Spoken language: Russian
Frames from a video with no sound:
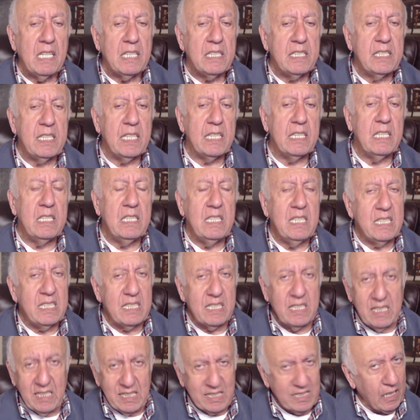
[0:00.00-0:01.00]
цены не,
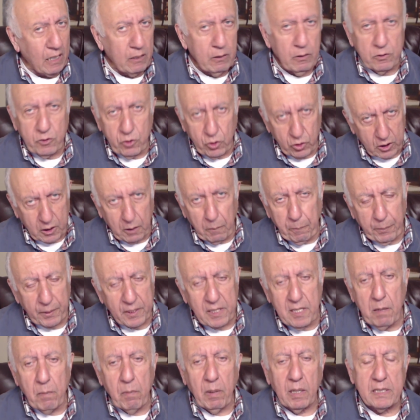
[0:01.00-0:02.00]
не станут все-таки
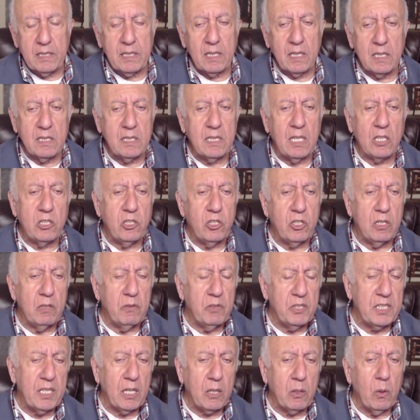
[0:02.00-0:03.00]
подниматься достаточно
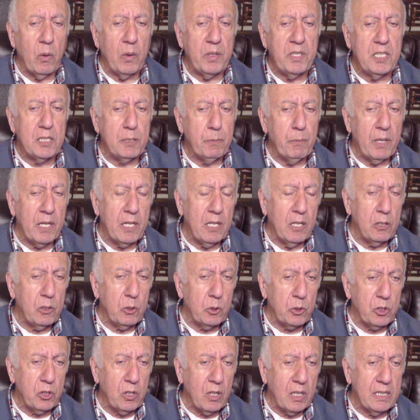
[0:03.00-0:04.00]
высоко, несмотря на
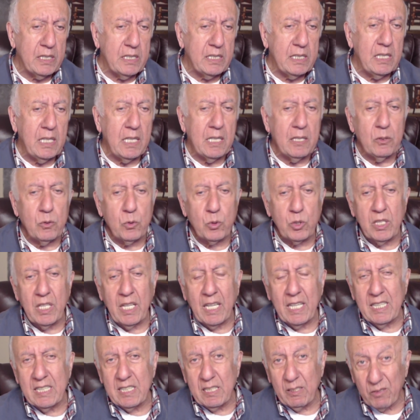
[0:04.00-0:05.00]
то, что Россия
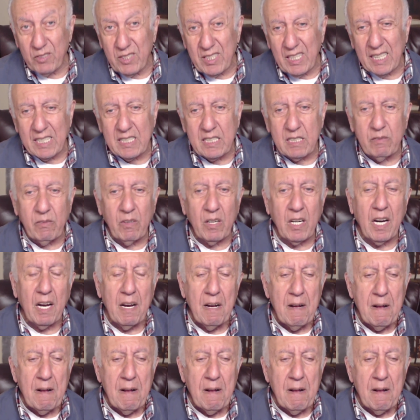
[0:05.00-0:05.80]
нуждается в средствах,